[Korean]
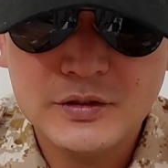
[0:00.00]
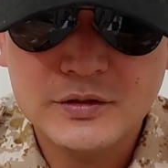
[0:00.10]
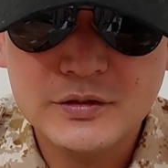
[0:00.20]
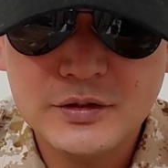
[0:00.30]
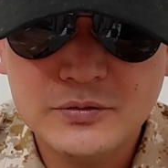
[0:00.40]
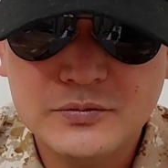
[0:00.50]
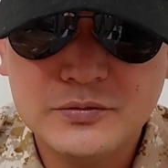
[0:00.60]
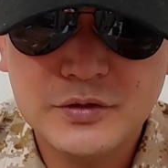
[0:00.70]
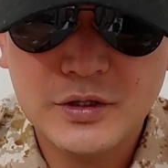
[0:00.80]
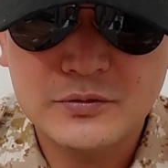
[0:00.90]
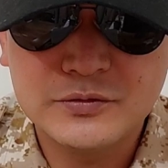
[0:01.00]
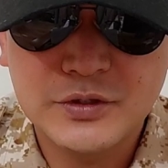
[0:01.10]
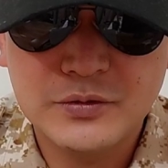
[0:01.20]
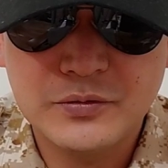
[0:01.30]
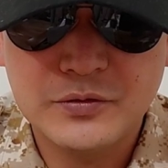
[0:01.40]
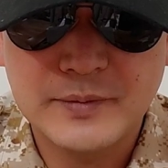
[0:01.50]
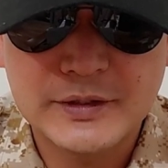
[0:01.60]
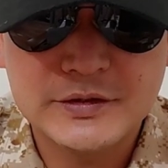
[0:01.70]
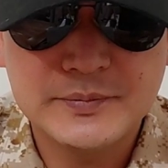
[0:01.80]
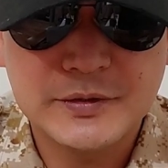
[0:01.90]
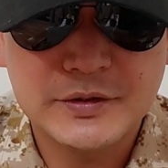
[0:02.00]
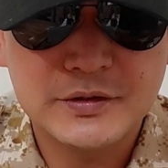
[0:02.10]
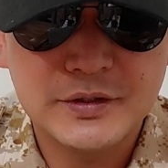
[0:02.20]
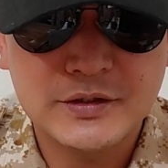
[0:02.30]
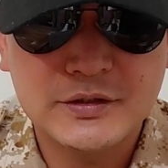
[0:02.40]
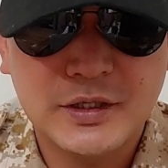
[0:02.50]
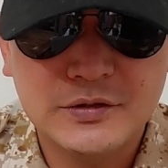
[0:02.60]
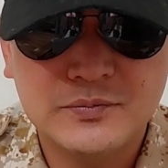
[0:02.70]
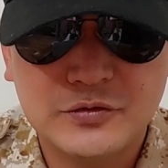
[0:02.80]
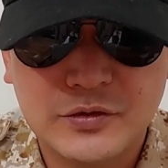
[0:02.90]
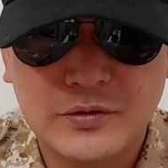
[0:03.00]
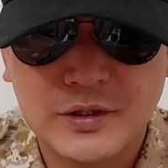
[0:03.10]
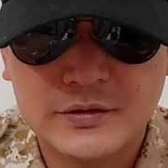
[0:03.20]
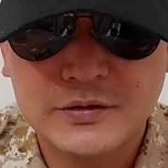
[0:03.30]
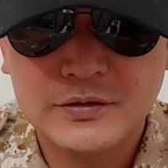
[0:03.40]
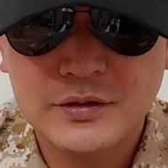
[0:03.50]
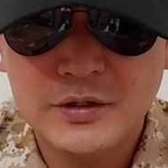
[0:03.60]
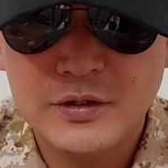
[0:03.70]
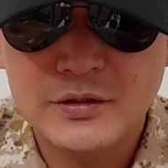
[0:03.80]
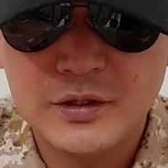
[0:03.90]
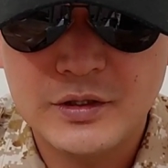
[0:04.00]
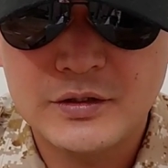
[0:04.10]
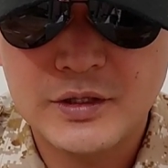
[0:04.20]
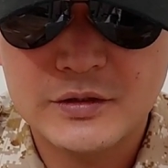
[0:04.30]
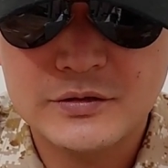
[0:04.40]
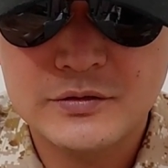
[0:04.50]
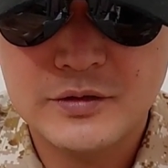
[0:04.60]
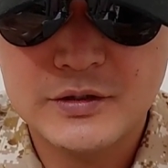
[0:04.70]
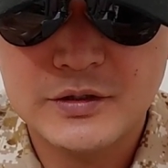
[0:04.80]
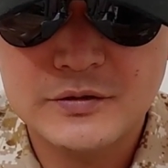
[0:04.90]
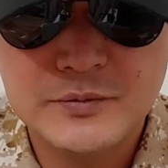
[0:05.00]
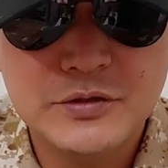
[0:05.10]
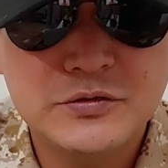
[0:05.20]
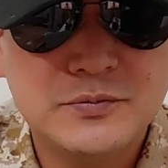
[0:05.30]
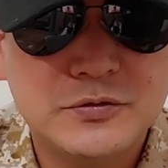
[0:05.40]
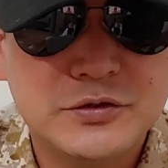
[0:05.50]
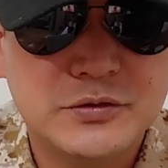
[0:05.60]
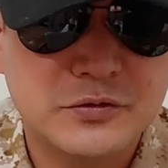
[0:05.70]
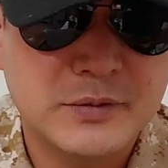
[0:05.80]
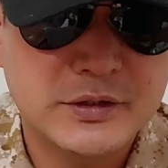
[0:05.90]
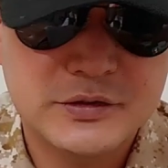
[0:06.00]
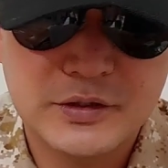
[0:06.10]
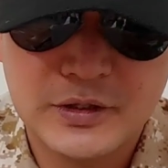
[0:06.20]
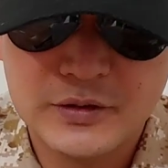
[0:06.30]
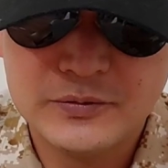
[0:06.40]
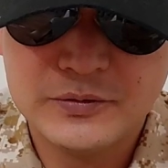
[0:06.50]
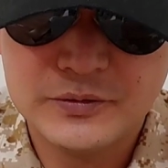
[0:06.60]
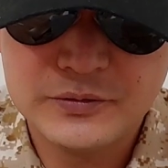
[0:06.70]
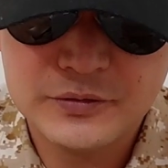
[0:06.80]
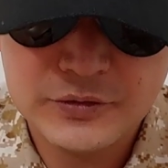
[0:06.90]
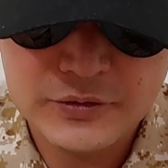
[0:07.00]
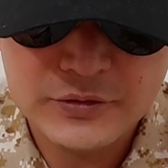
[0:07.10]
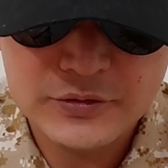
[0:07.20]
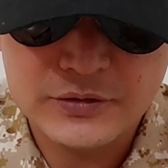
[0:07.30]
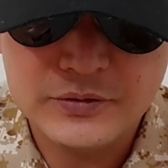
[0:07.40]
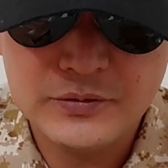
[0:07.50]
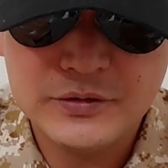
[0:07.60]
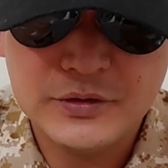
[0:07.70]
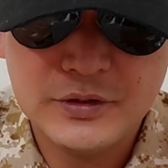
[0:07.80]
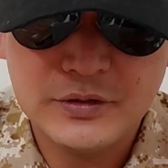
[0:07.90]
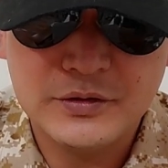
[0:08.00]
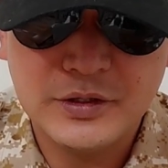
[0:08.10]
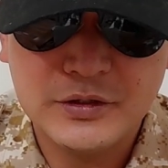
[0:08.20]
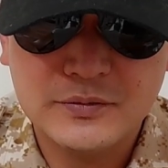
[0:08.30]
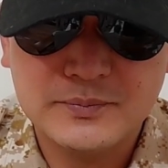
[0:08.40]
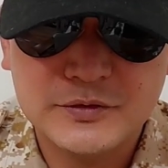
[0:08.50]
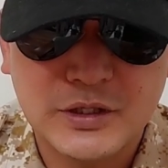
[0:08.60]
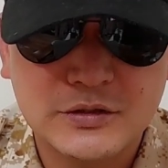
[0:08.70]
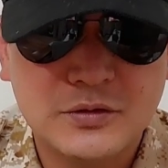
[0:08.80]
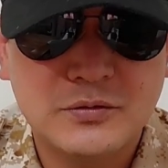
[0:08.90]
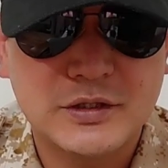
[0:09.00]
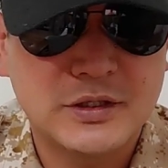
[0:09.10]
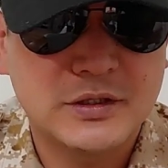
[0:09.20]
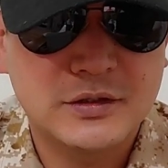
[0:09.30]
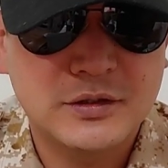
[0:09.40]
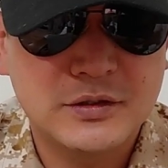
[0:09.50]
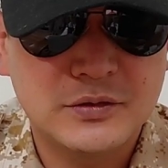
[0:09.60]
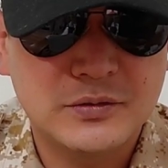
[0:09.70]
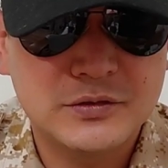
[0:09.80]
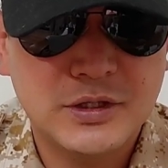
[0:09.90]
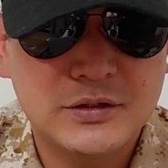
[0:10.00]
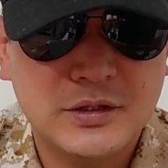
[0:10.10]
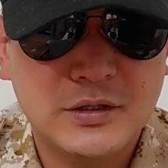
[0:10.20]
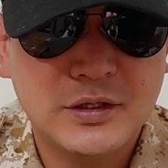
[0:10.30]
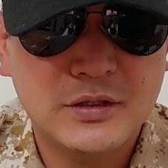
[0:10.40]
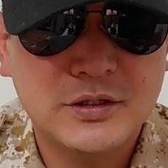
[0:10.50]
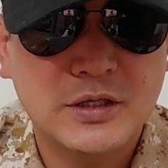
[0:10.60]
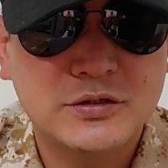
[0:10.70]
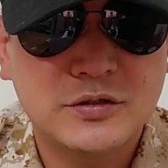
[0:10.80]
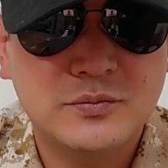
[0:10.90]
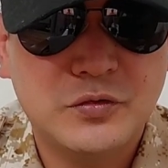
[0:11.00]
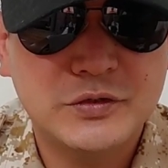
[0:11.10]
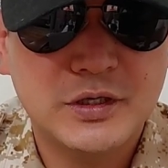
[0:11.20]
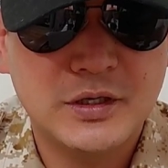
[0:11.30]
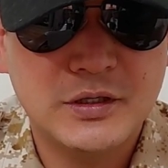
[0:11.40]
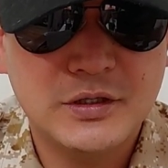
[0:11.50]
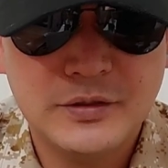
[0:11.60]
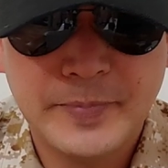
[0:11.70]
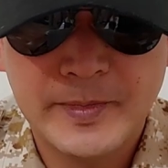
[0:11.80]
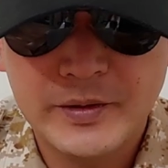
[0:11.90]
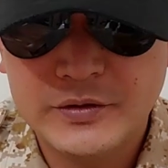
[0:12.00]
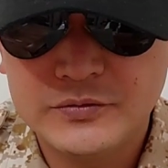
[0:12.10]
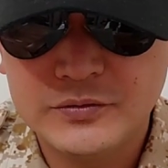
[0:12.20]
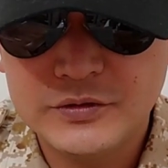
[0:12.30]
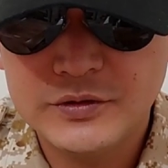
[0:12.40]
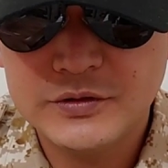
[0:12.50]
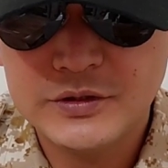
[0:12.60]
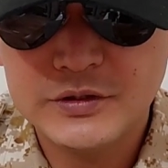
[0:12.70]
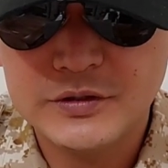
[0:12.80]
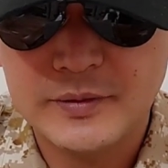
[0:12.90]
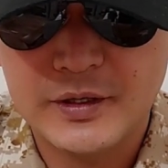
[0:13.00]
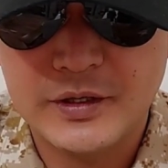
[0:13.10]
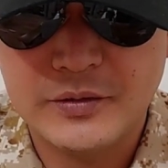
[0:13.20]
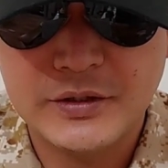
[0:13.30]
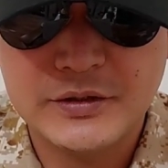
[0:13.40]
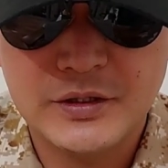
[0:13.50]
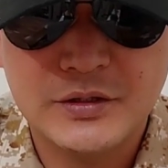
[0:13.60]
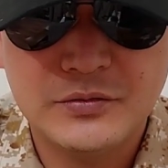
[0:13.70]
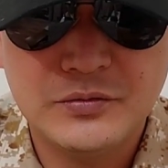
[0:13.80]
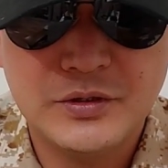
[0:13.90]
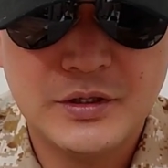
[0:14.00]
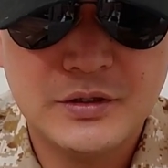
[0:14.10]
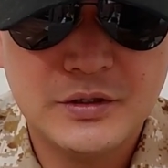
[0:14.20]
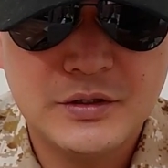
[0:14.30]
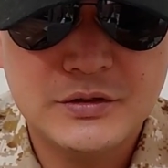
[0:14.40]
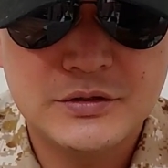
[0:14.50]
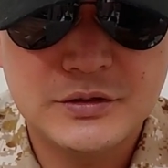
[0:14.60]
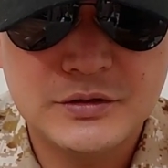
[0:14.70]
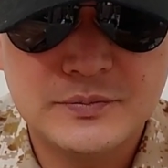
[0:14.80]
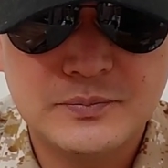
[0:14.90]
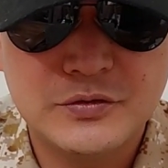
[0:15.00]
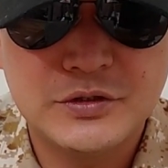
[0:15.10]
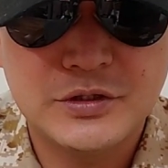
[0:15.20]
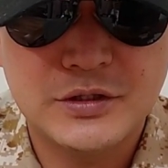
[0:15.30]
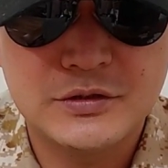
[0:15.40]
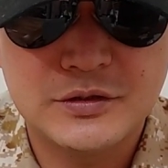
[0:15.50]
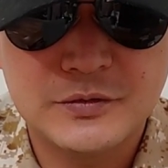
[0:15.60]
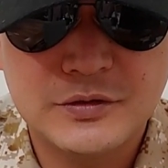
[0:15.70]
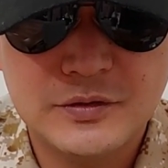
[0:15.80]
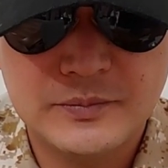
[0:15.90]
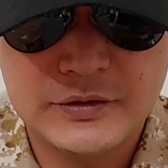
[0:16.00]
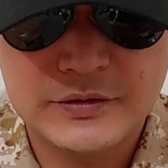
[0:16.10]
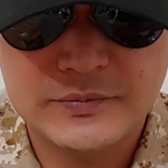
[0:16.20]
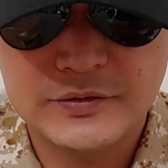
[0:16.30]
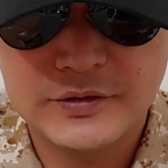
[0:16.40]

그래서 이제 육군대학 군사교육을 마치면 다시 야전부대로 가서 대대 작전과장은 필수 보직으로 마쳐야 하고요. 그리고 이제 연대급 작전과장 그리고 사단의 작전보좌관이 중령 진급에 굉장히 유리한 진급 보직이라는 점을 말씀을